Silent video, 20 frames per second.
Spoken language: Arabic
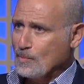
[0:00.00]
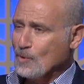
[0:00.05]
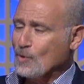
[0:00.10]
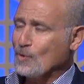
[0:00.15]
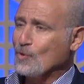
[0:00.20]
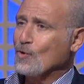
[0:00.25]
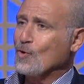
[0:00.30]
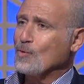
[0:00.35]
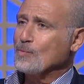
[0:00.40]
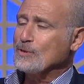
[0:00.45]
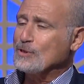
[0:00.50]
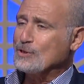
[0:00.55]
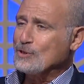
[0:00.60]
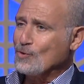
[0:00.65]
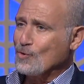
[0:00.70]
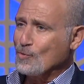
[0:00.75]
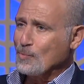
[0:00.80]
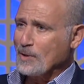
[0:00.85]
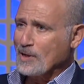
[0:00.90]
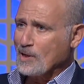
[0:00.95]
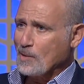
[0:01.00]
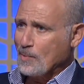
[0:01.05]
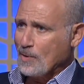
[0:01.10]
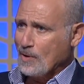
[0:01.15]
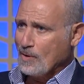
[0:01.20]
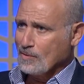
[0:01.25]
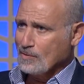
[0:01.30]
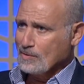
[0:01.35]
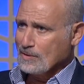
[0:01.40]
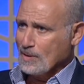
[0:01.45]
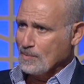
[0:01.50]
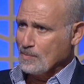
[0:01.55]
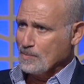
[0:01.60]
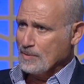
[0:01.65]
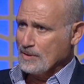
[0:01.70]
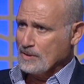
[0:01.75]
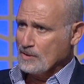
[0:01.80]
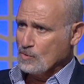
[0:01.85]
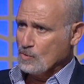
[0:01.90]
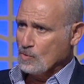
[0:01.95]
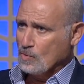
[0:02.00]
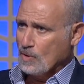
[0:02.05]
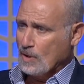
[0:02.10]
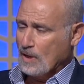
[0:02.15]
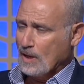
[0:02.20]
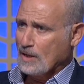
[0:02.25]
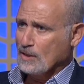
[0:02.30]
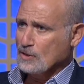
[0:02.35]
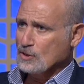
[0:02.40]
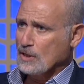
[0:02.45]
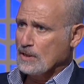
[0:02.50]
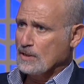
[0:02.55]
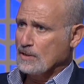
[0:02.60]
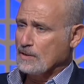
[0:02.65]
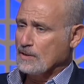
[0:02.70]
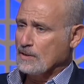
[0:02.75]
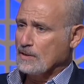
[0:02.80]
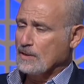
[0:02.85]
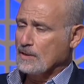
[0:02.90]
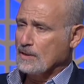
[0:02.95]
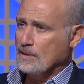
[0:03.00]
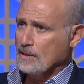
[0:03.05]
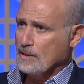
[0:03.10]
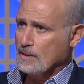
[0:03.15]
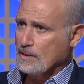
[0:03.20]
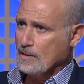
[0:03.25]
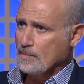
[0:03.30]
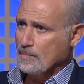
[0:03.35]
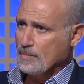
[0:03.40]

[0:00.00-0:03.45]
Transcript: بنقول لهم يشيلوا الميك اب خالص قبل ما يجوا علشان م.